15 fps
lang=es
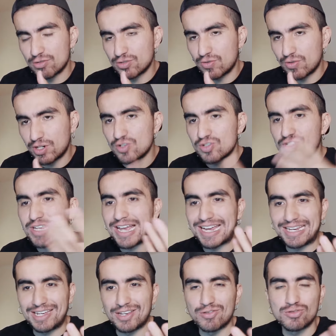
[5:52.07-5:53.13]
los correos
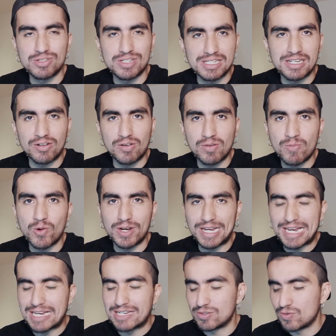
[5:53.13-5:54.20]
aquí nos dicen como
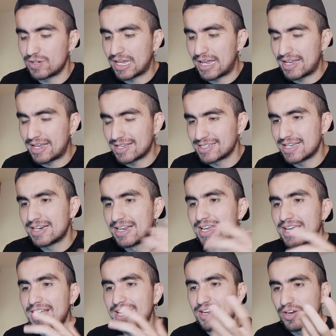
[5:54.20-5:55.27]
qué es lo que hay que hacer
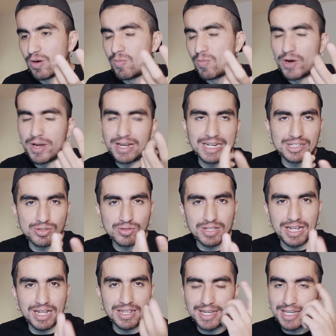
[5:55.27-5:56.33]
como en caso
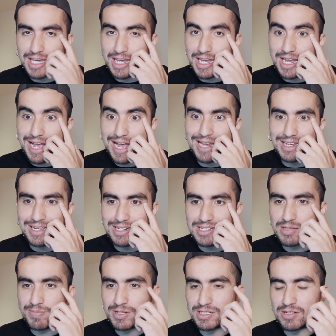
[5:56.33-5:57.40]
tal de que alguien
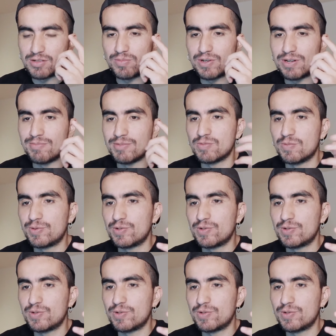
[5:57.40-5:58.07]
esté pasando por el mismo